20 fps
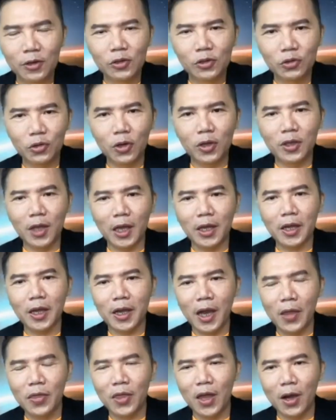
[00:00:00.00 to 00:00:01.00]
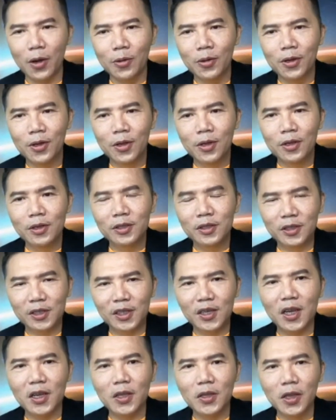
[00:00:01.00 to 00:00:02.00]
所以大家可以看到，今
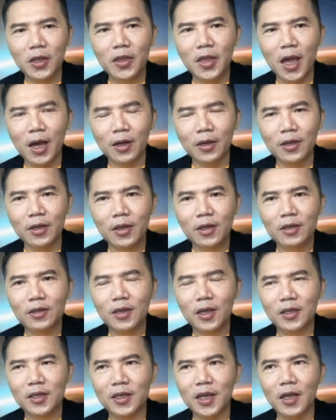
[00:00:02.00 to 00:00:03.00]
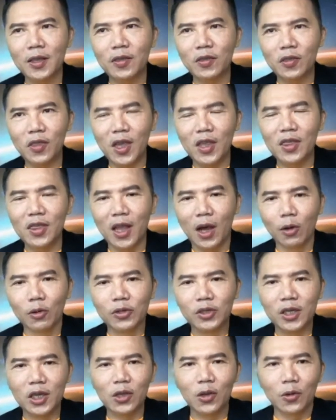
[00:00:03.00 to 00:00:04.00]
天的能量也是在电脑
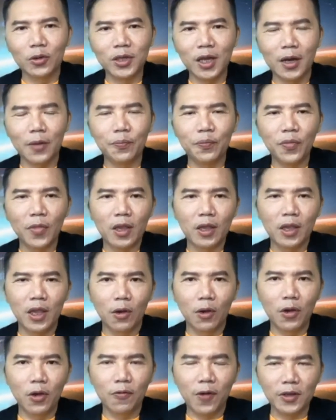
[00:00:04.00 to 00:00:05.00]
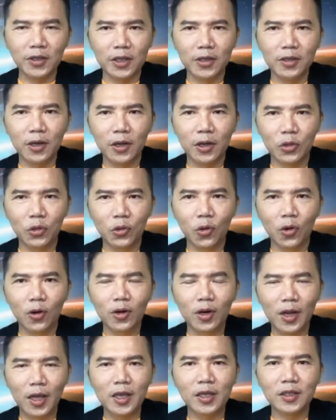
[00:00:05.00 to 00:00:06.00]
系统上也会发生很多
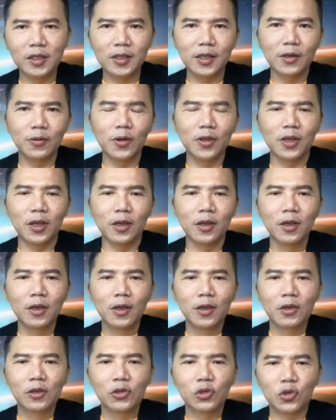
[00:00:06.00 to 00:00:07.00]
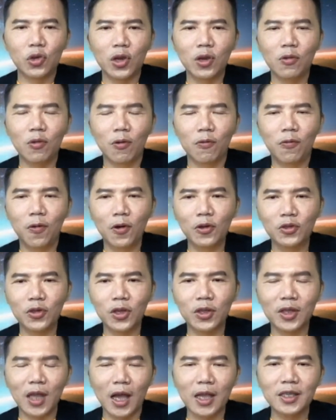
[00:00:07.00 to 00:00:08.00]
类似的问题。所以我奉
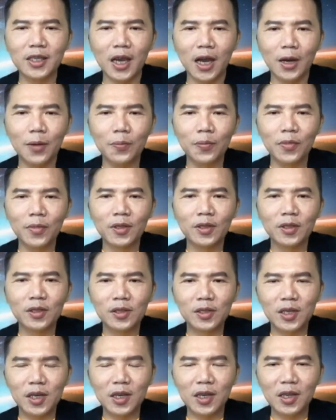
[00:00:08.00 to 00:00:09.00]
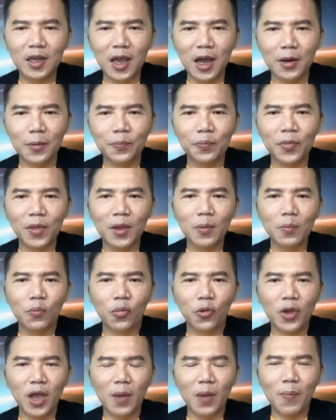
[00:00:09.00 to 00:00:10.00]
劝大家，尽量
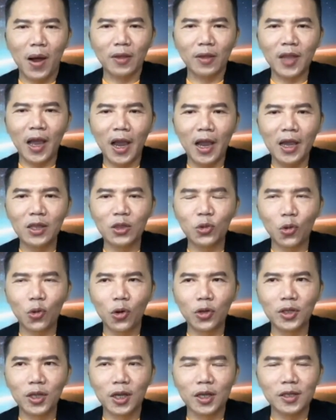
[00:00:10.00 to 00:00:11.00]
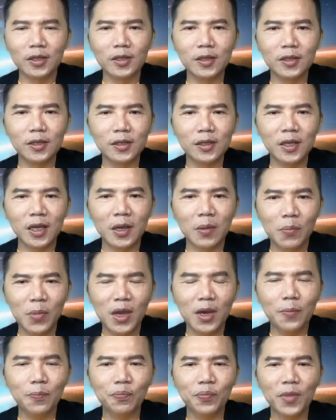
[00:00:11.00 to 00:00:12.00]
不要把太多的隐
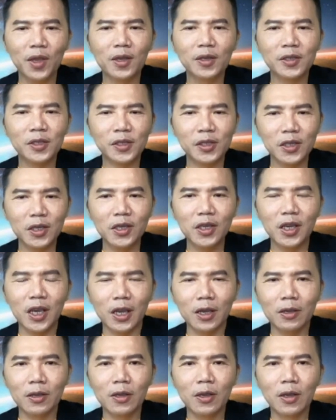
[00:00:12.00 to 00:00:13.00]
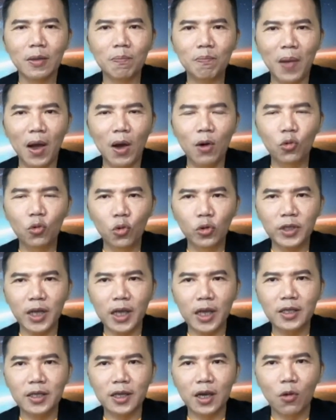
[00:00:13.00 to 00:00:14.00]
秘私隐暴露
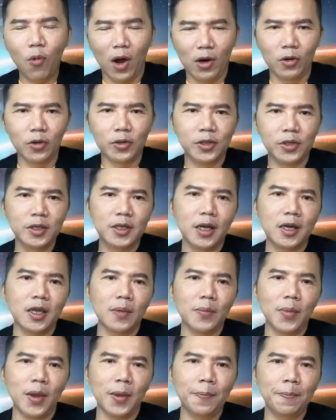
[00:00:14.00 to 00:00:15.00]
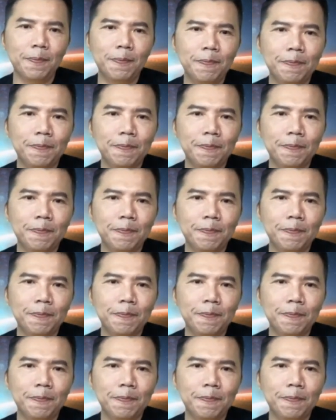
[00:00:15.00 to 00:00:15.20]
在这个网络世界里面。